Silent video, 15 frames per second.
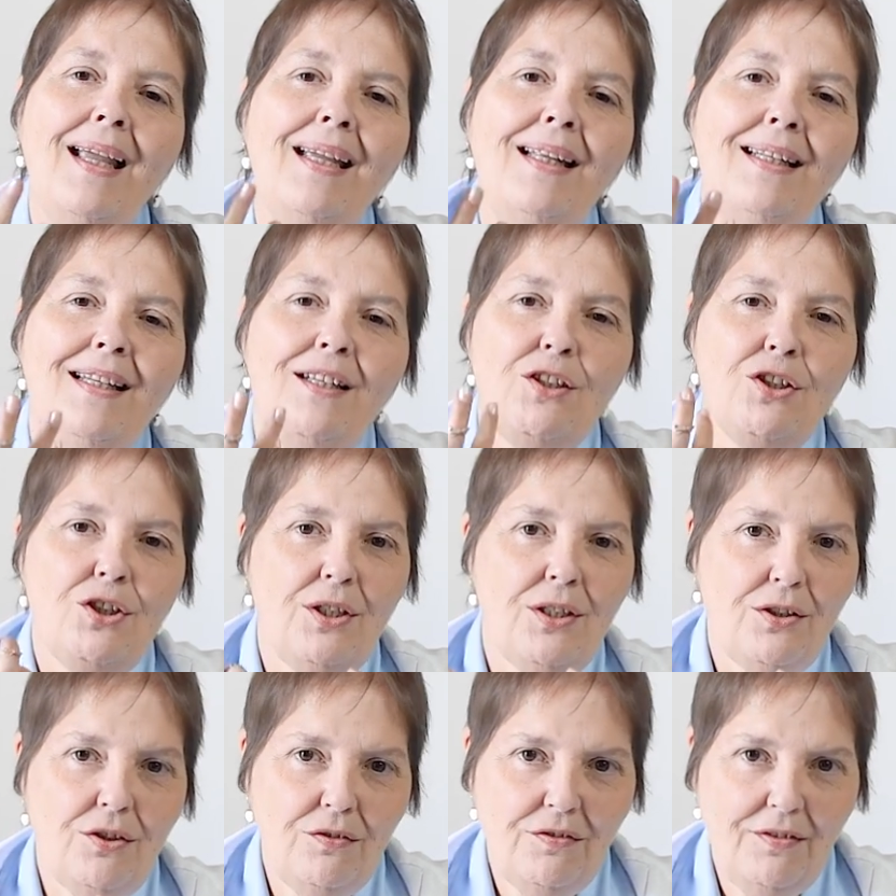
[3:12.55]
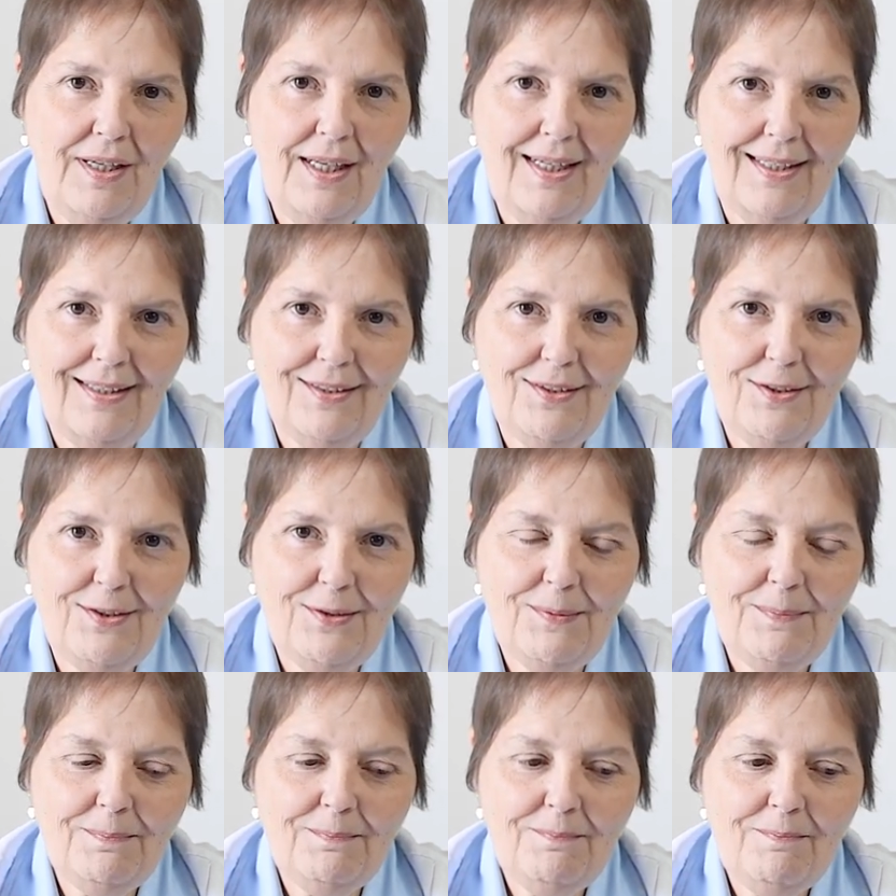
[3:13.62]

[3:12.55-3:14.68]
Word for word: energia diferente.